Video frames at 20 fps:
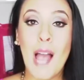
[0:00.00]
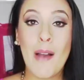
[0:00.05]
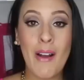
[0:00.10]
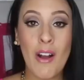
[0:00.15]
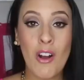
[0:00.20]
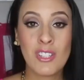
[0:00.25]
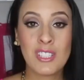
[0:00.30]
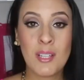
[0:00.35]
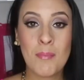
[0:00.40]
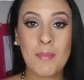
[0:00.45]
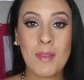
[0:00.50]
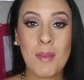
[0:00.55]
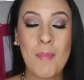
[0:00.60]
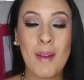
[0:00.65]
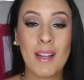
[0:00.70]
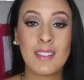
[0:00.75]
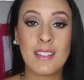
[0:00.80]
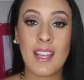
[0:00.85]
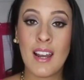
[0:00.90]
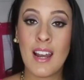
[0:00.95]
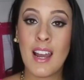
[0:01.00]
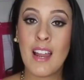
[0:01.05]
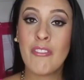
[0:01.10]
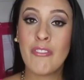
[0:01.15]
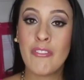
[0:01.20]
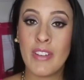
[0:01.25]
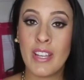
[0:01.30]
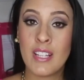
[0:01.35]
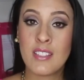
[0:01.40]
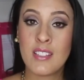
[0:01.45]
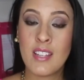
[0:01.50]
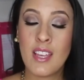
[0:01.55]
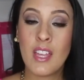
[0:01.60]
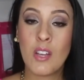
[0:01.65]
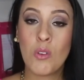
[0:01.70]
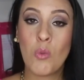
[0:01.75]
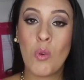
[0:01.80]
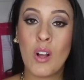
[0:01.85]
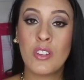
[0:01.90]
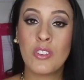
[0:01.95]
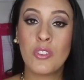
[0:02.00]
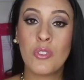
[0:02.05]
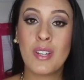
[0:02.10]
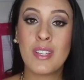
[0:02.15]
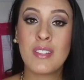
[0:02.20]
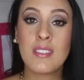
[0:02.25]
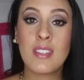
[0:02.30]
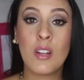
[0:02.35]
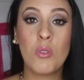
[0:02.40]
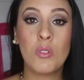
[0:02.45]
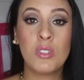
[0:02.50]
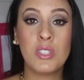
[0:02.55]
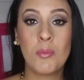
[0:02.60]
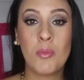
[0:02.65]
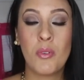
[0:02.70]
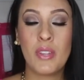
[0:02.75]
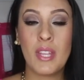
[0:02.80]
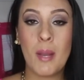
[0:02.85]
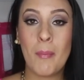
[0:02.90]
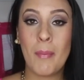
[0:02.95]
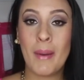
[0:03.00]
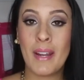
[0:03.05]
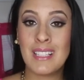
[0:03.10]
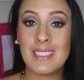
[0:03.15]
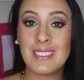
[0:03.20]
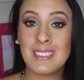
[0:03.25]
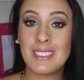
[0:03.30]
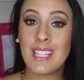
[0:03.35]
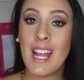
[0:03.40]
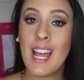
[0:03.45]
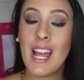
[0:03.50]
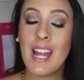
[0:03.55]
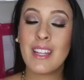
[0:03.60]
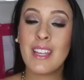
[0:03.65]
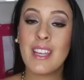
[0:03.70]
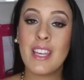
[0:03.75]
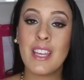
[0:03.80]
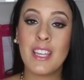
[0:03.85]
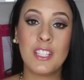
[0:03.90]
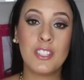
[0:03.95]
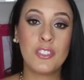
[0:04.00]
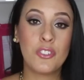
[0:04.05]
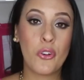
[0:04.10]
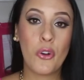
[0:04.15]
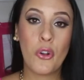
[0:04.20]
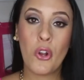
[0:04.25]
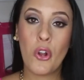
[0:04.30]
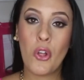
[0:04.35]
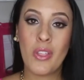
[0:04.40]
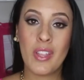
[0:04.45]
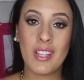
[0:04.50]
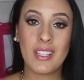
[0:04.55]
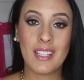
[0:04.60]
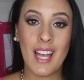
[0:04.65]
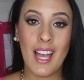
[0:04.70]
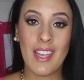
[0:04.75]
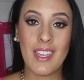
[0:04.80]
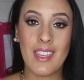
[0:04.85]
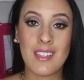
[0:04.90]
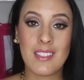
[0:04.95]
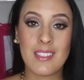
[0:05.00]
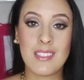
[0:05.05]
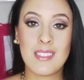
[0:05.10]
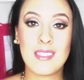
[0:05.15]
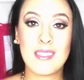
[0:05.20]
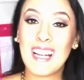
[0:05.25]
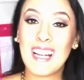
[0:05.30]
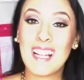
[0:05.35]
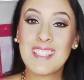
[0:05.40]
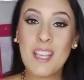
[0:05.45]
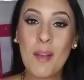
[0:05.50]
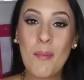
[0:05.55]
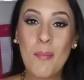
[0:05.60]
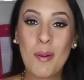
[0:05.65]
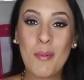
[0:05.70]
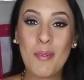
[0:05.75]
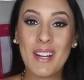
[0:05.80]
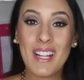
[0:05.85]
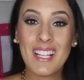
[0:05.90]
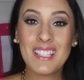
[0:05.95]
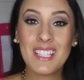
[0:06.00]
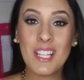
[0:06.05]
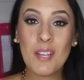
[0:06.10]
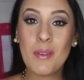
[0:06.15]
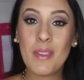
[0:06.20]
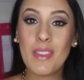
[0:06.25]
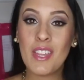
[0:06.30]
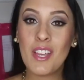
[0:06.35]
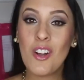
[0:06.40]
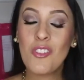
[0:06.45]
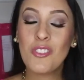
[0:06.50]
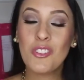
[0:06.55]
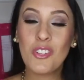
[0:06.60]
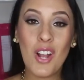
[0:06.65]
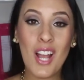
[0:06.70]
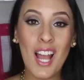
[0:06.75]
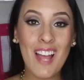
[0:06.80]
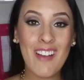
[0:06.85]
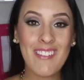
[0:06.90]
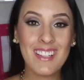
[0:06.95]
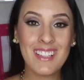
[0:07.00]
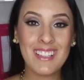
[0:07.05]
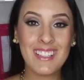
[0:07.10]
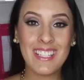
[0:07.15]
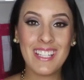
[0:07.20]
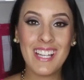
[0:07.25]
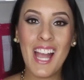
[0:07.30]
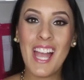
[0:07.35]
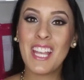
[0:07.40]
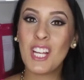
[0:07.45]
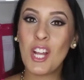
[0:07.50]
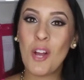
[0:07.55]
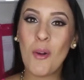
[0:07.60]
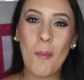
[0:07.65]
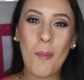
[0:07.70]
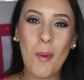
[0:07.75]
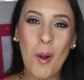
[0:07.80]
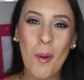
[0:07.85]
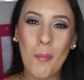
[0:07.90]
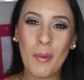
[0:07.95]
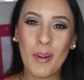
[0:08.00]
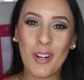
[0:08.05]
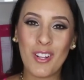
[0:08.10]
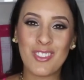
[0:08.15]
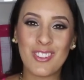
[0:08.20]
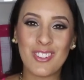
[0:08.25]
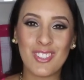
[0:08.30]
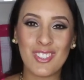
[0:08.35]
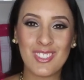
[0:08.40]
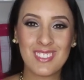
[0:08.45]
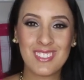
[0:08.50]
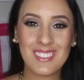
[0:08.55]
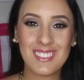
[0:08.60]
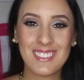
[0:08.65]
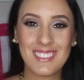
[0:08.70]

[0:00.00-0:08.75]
Abajo también va a estar la fecha de cuándo es el último día para entrar y todos los detalles. Gracias por ver este video, Dios las bendiga y nos vemos pronto.